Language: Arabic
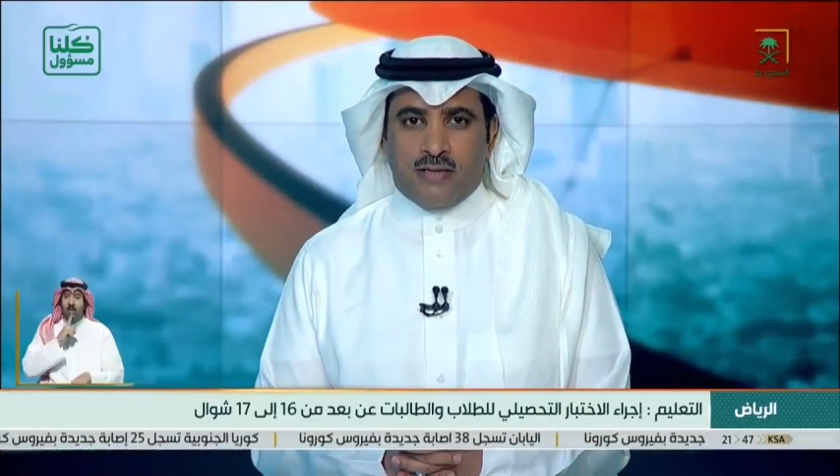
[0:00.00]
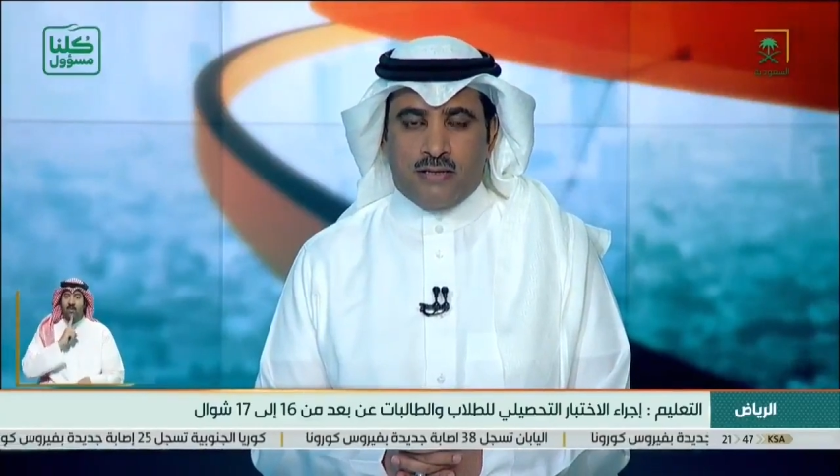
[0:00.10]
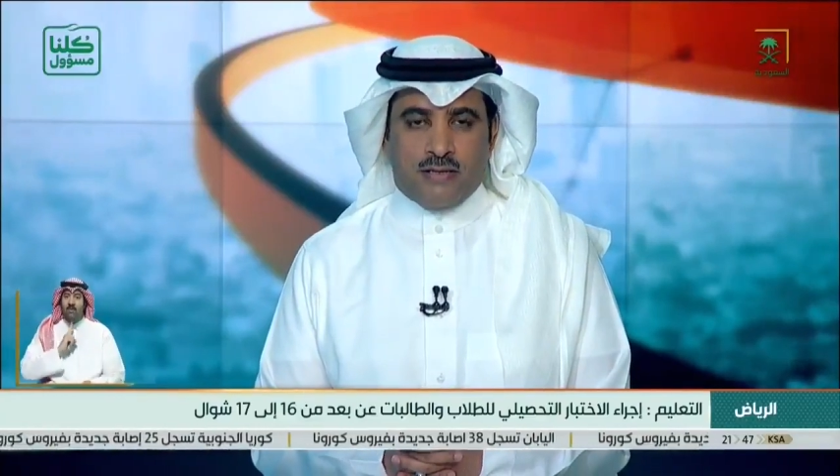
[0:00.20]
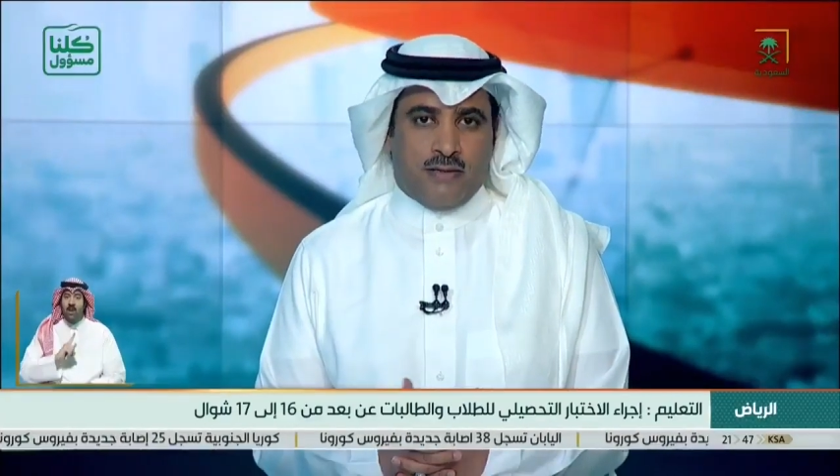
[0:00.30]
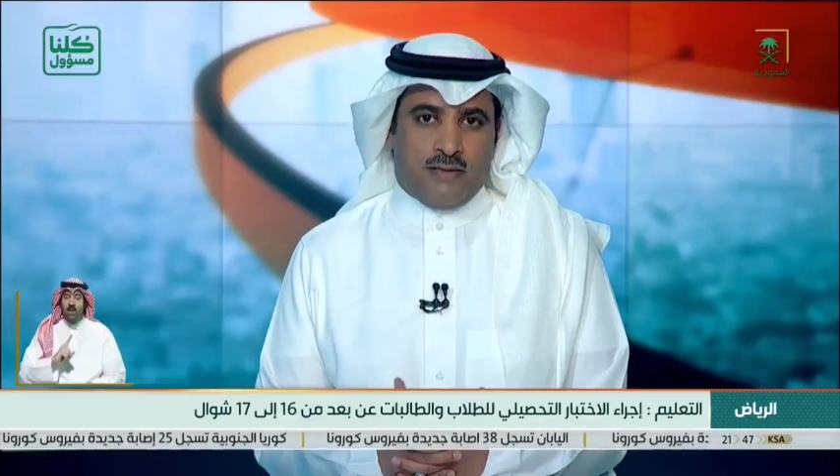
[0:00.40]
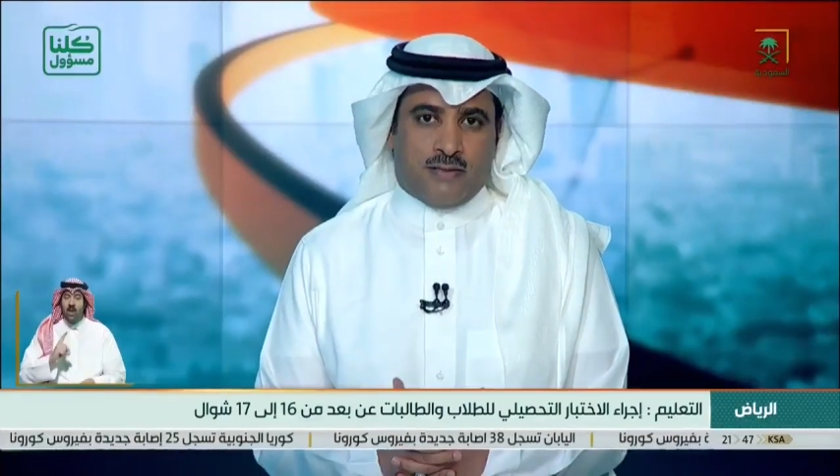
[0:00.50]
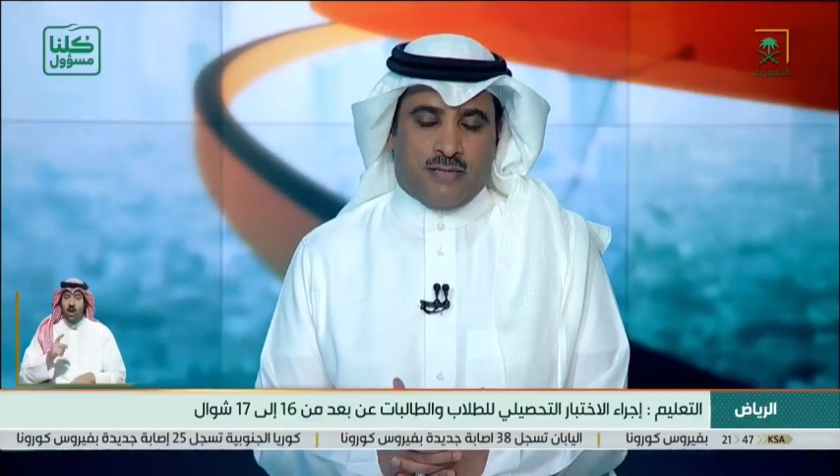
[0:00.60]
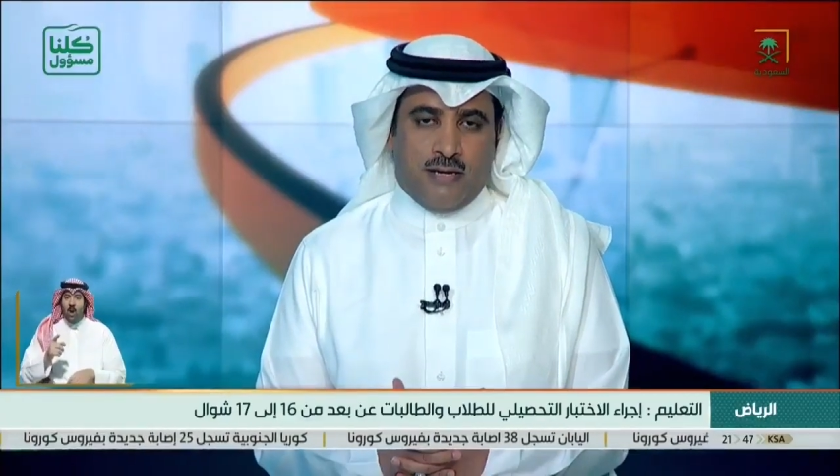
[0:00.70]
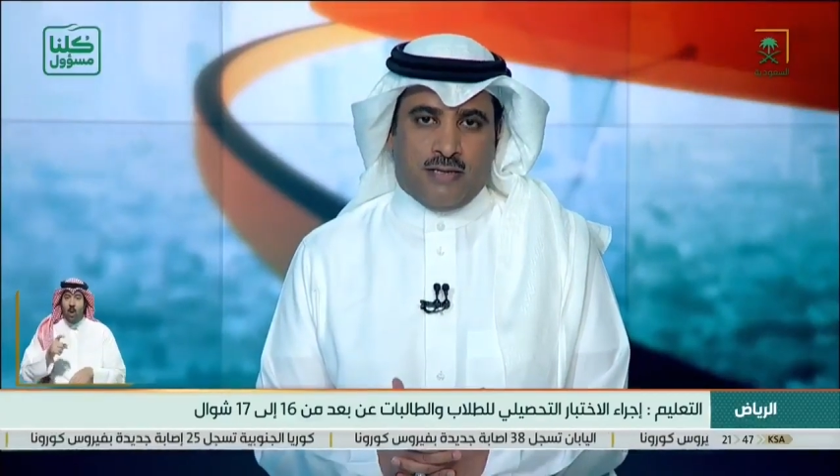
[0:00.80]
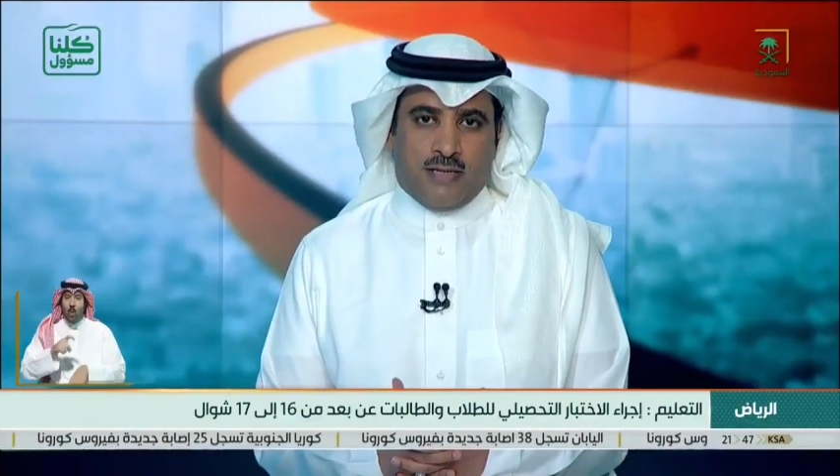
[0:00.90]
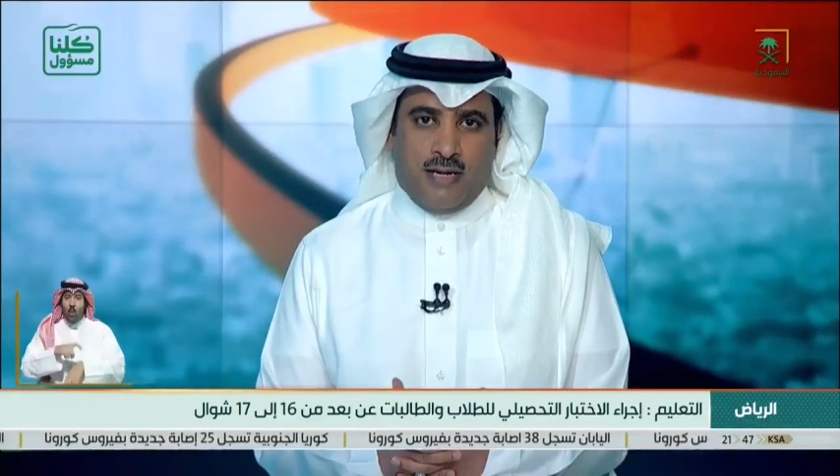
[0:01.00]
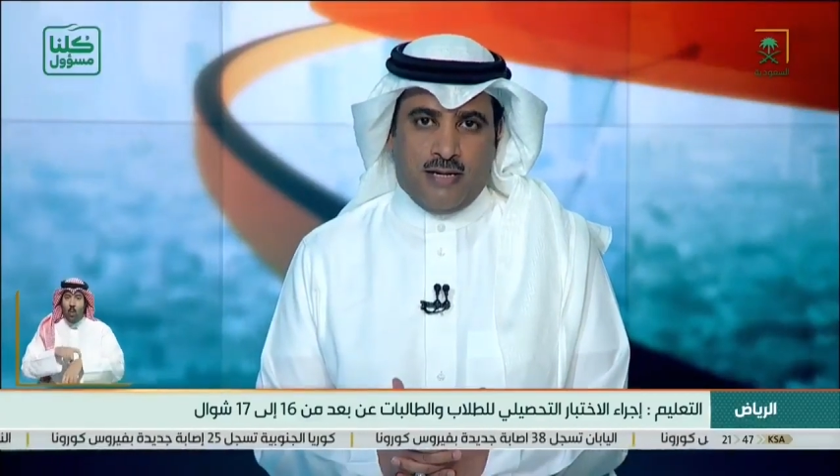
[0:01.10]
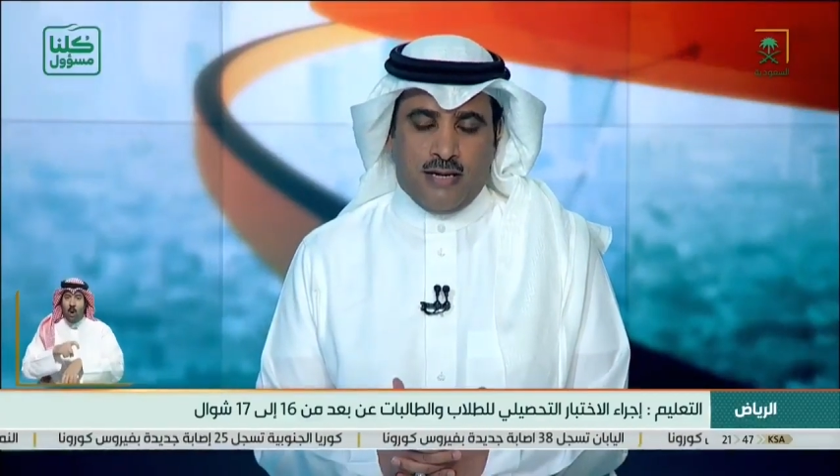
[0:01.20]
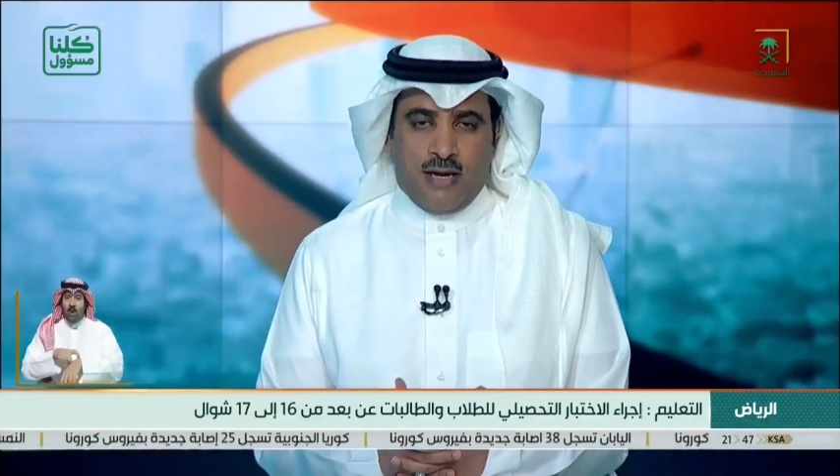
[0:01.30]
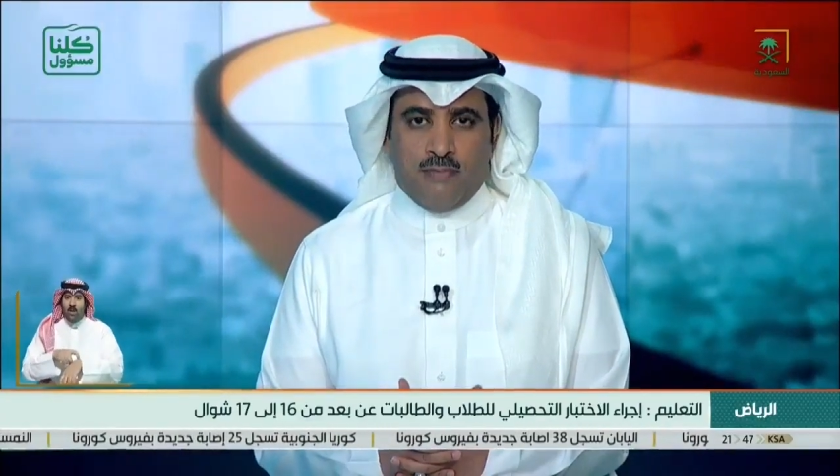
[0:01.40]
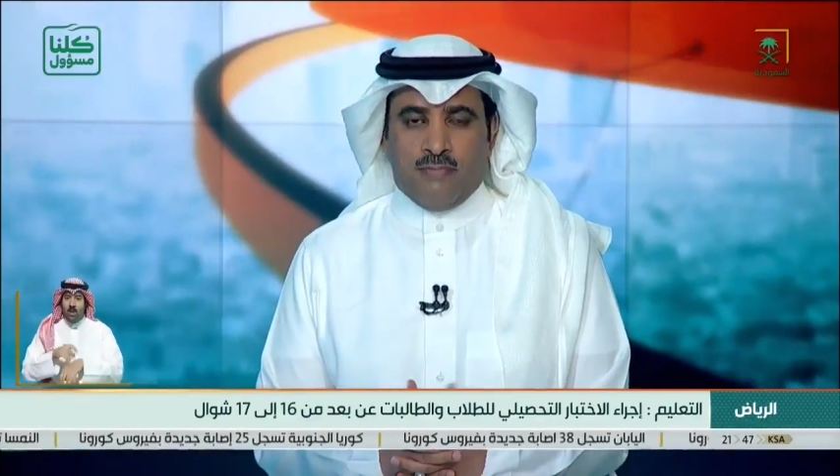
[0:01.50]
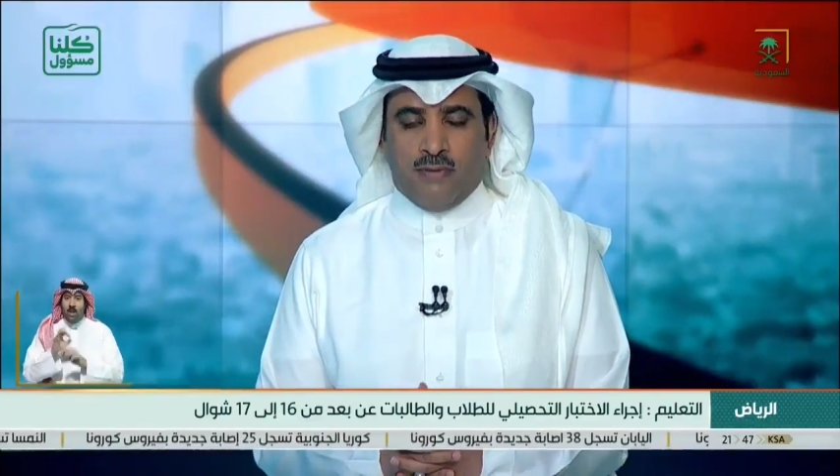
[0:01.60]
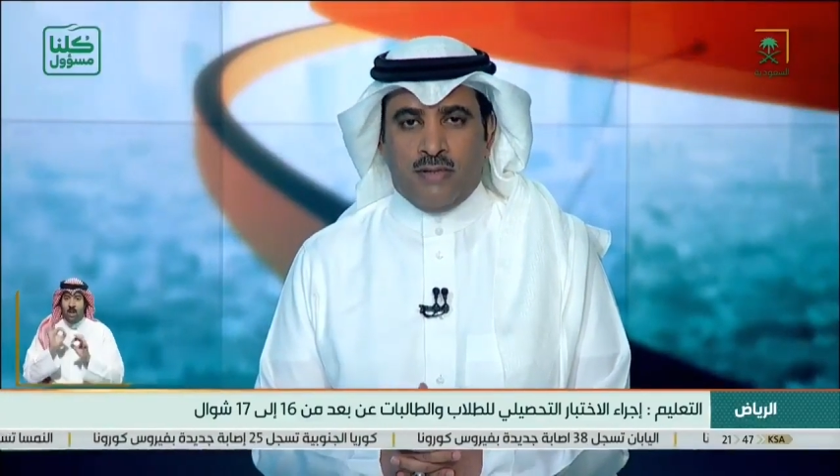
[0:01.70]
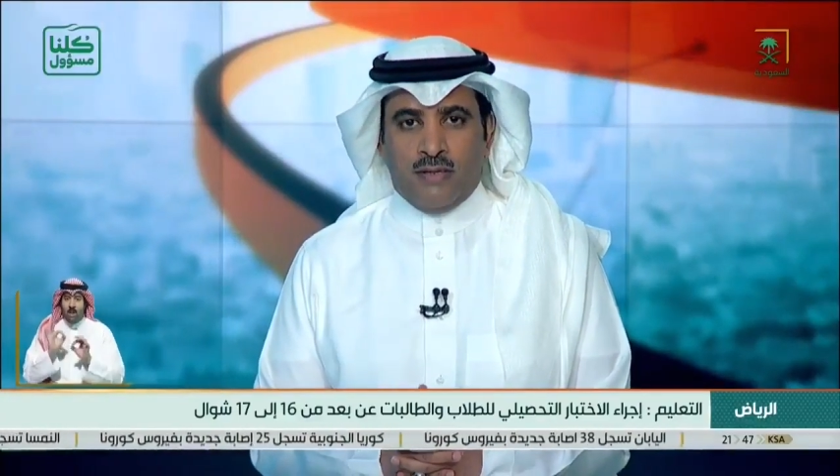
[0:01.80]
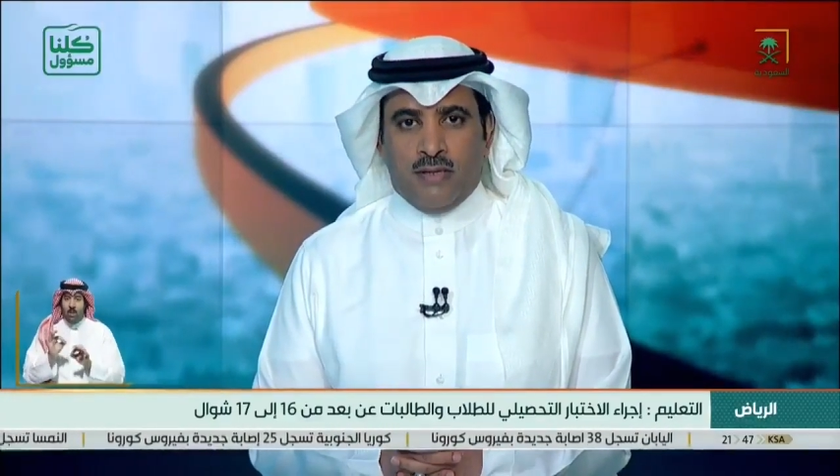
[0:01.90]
للتعليق ام